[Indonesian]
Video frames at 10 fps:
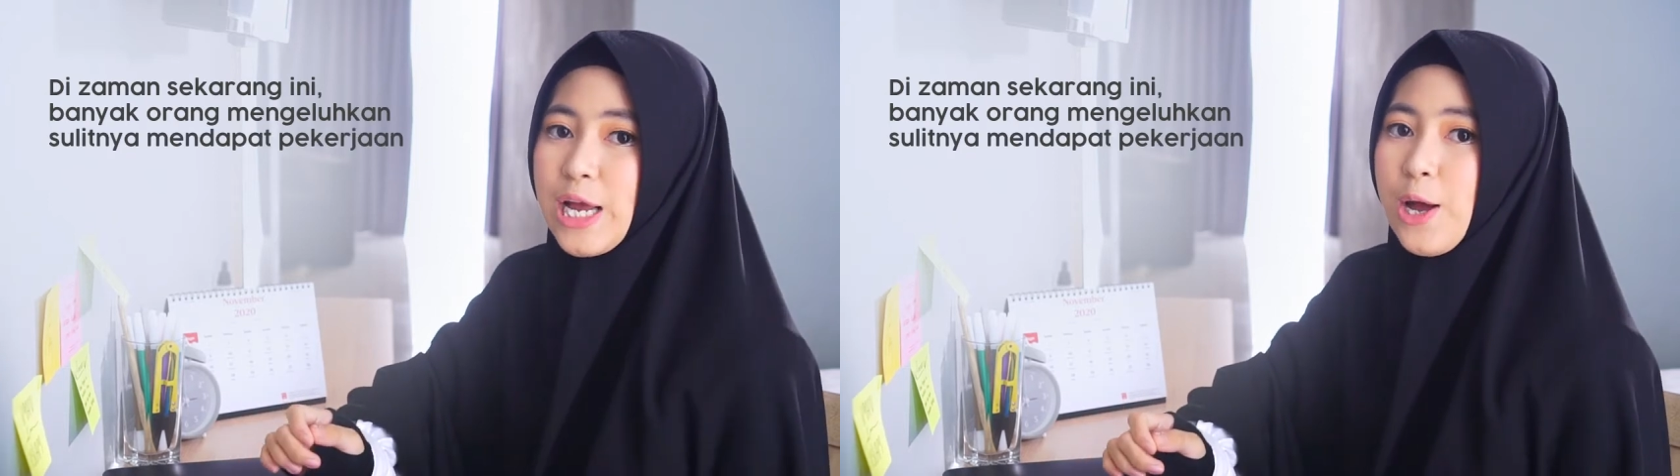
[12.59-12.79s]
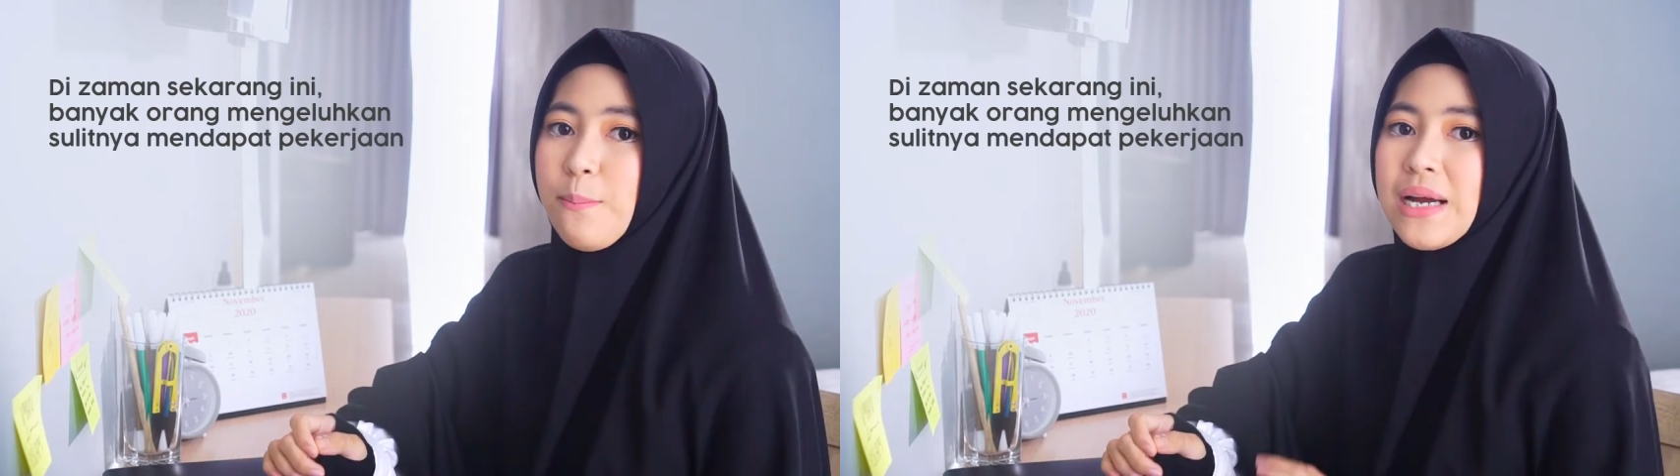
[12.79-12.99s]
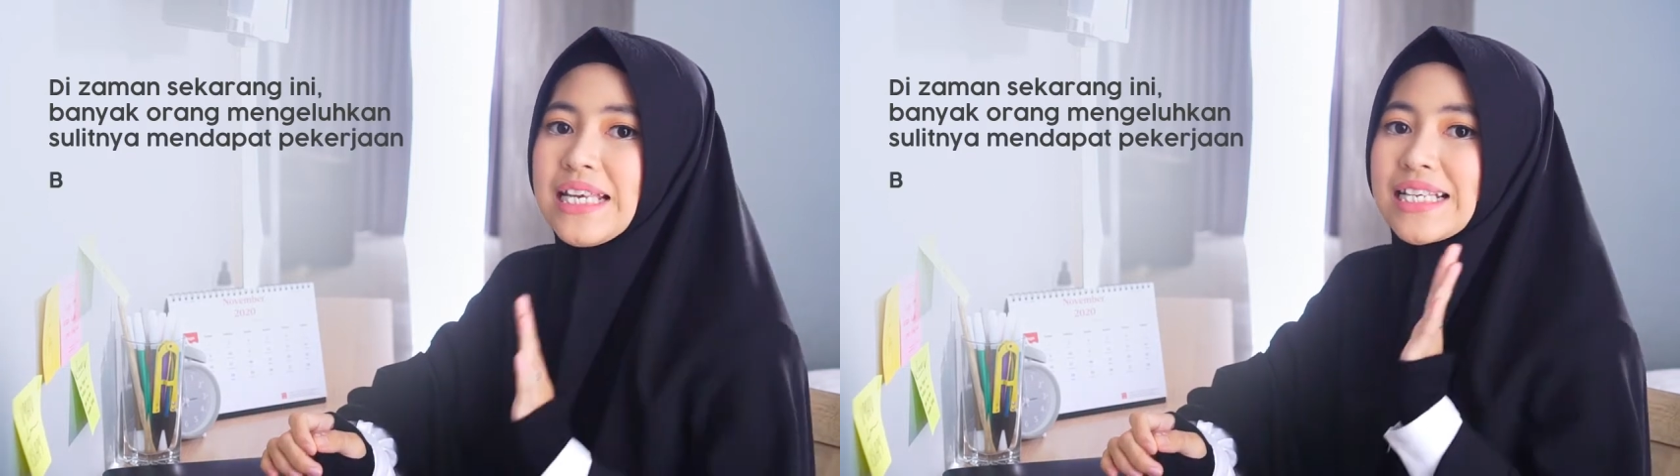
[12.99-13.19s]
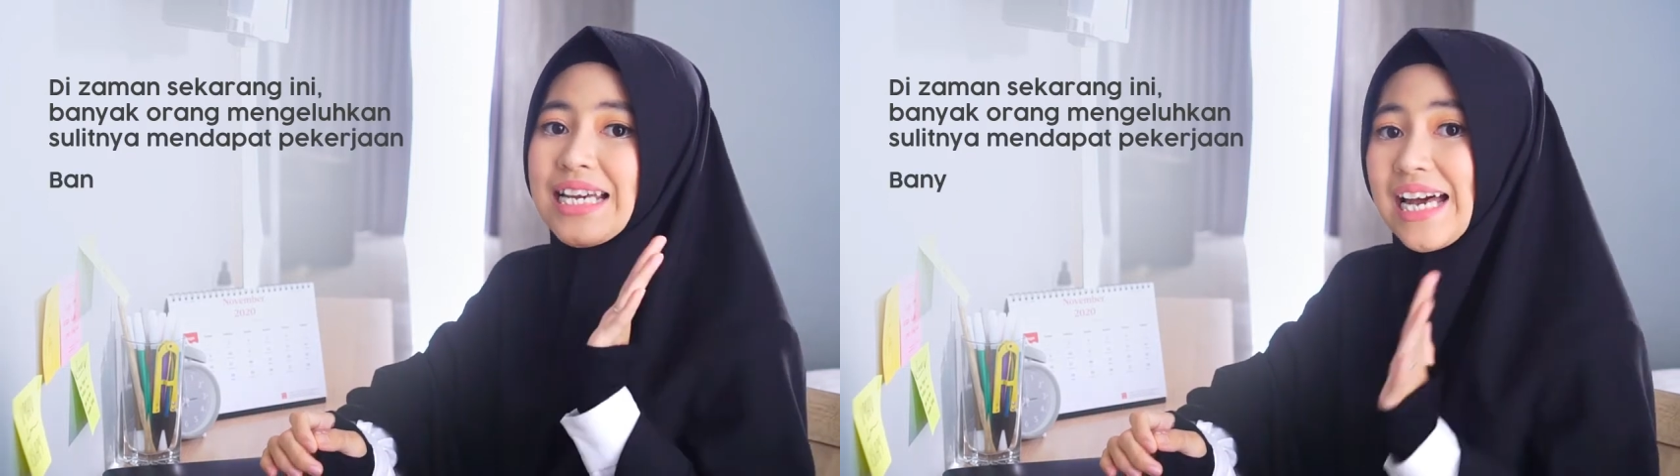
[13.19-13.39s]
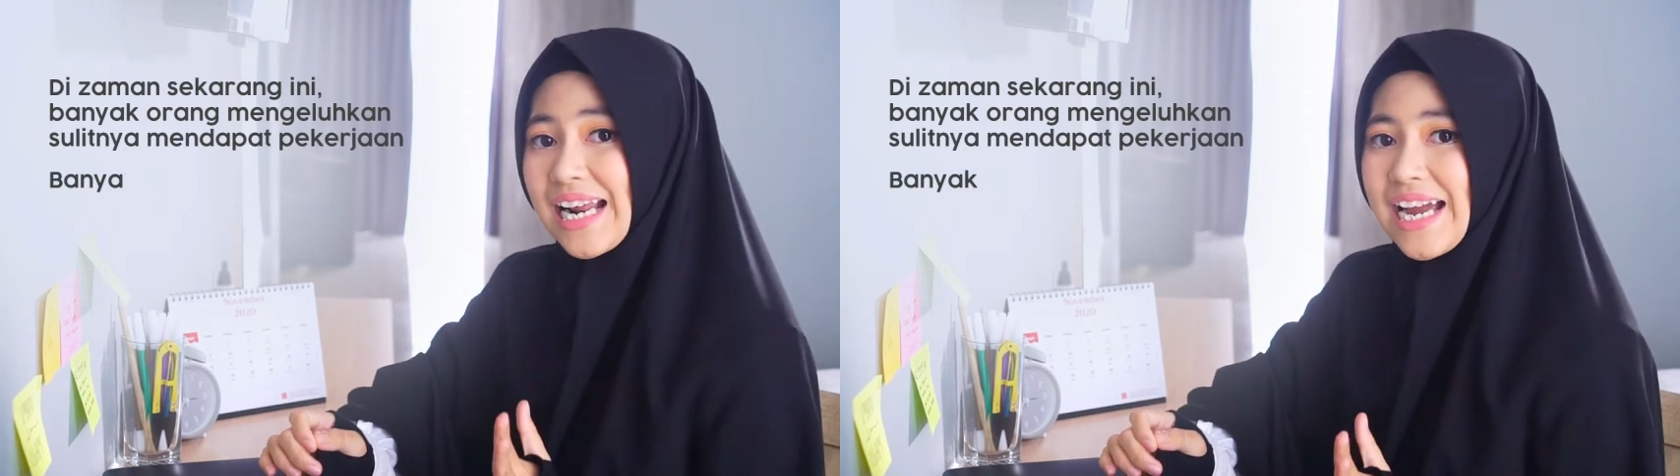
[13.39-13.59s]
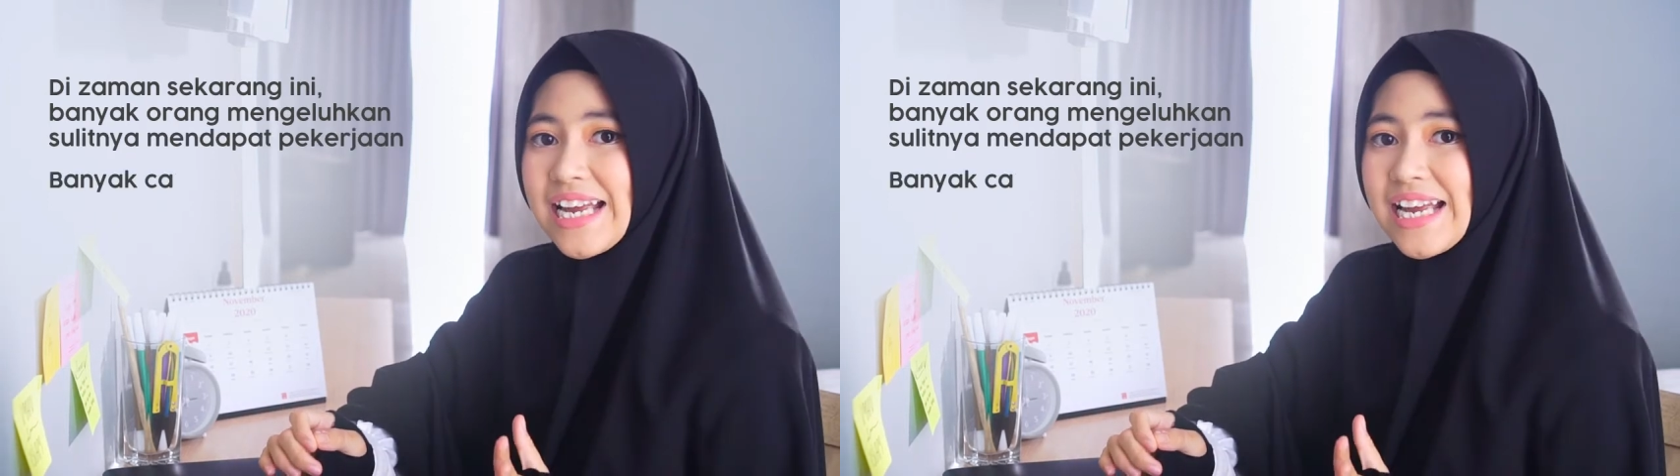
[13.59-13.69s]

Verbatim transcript: Banyak cara yang